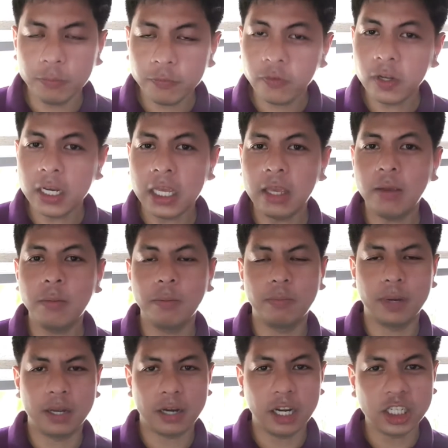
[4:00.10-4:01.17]
hopefully,
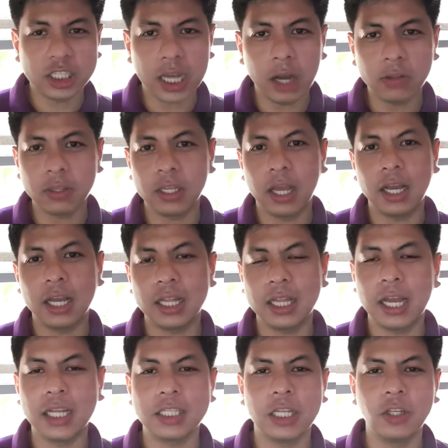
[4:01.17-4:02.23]
ma-reach out na agad
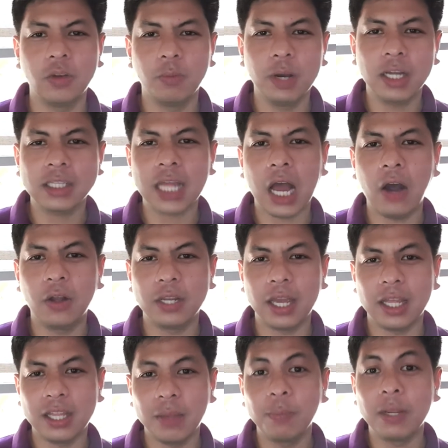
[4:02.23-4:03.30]
natin yung mga tao na
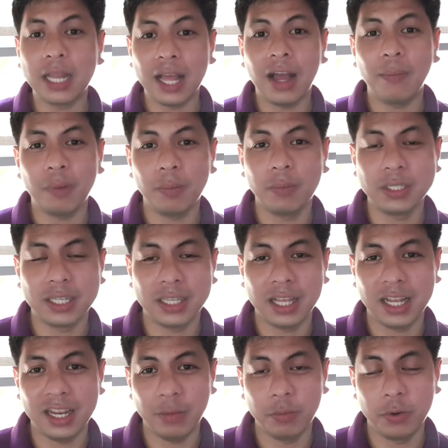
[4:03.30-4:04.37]
hindi pa nakapagbasa
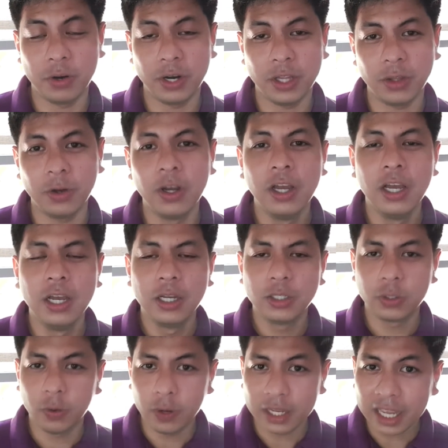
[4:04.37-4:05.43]
ng libro na to.
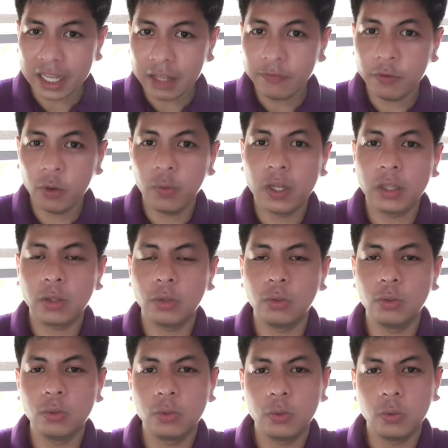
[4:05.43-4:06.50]
So again, if you want to
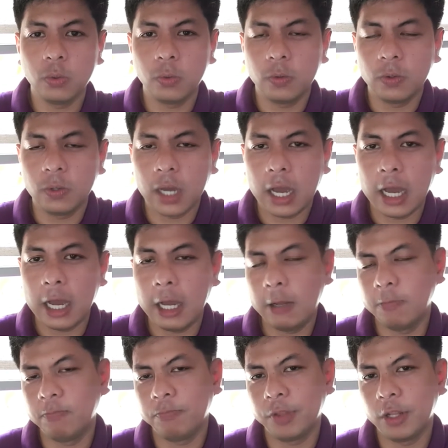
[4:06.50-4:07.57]

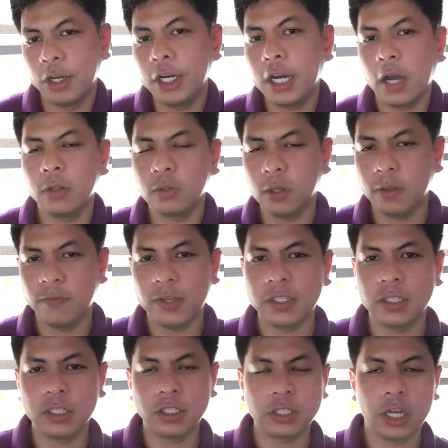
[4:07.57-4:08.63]
um, learn how to invest
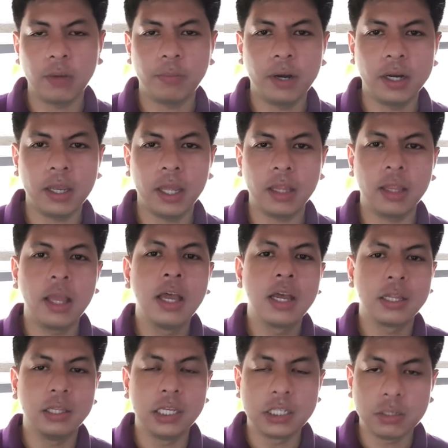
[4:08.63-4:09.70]
in the stock market,
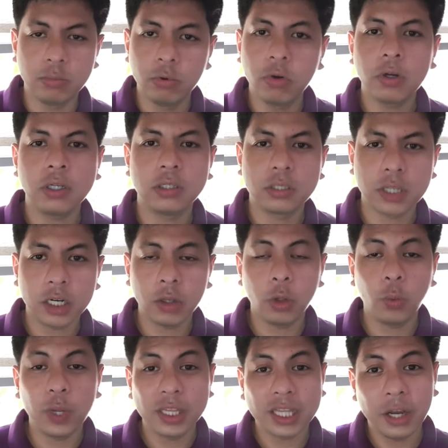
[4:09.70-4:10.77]
this book
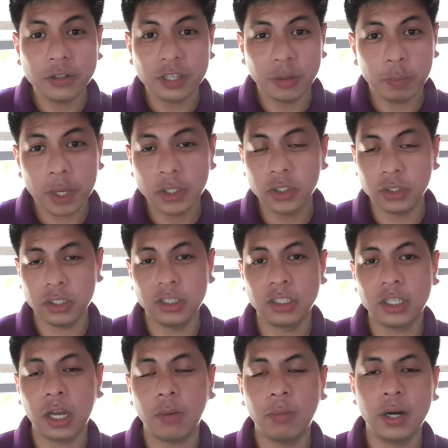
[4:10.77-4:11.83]
started 1,000 pesos in
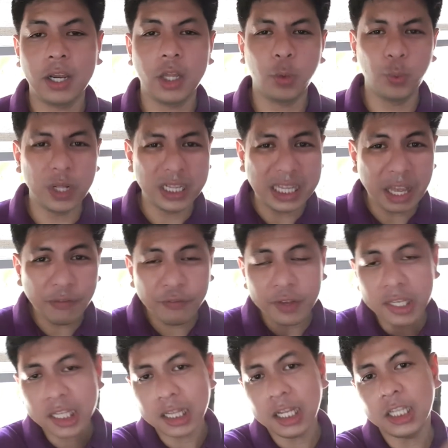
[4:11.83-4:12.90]
stock market will
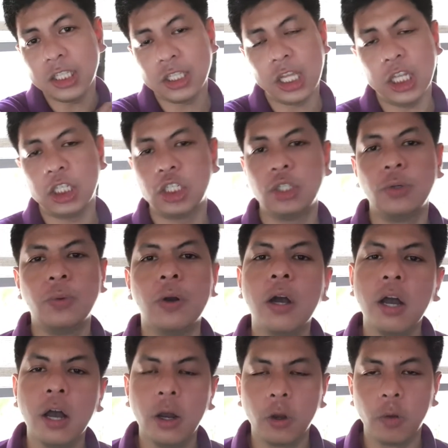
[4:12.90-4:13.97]
definitely teach you
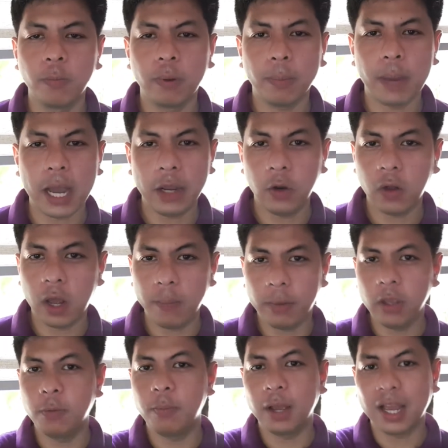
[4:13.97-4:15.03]
kung paano nga ba
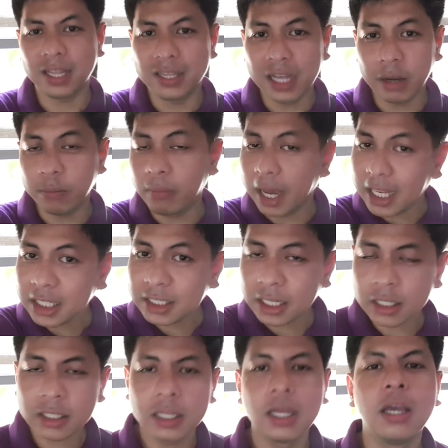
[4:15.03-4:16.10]
yung magandang
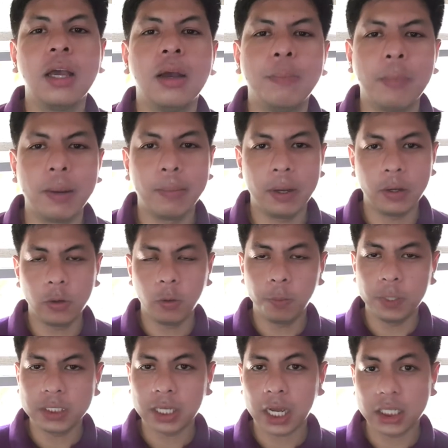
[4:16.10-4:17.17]
mindset pag
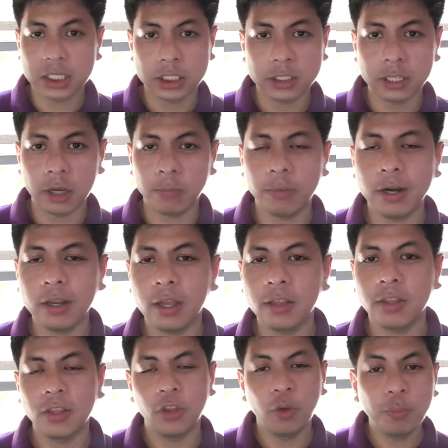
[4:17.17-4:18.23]
mag-uumpisa ka sa stock market,
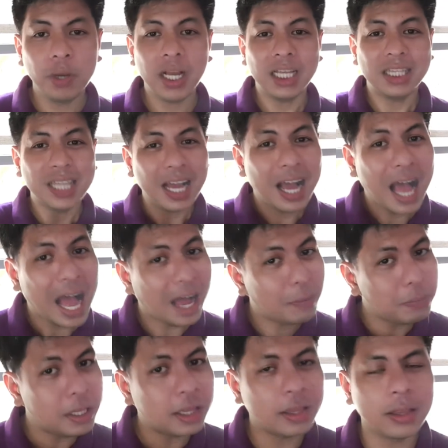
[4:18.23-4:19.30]
yung magandang
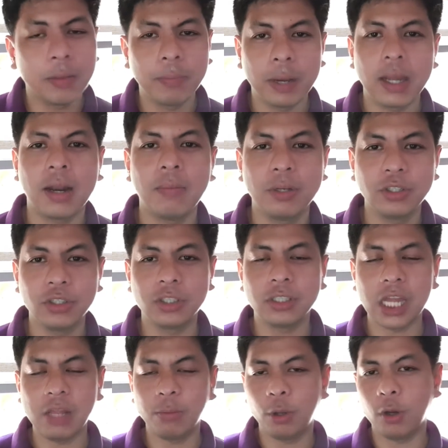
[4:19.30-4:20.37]
habit para
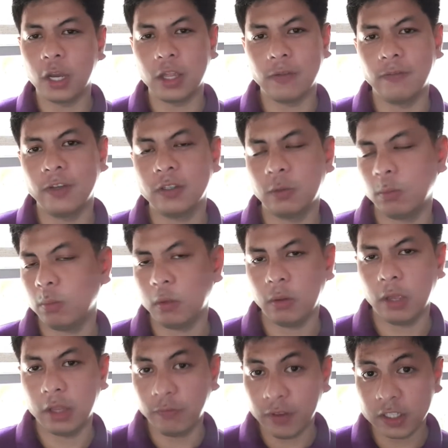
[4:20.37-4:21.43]
ma-sustain mo yung investment
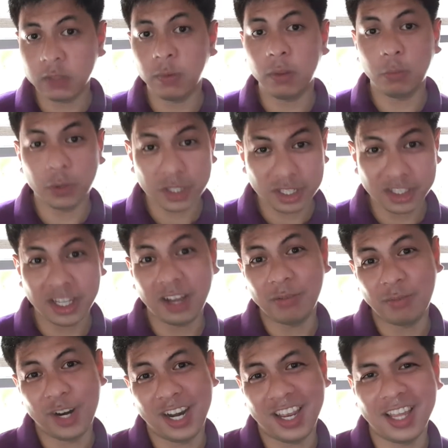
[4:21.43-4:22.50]
investment mo sa stock
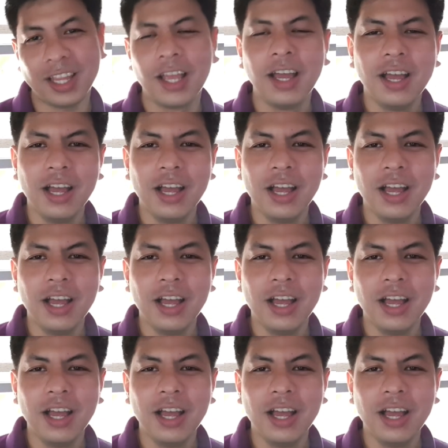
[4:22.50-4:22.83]
market.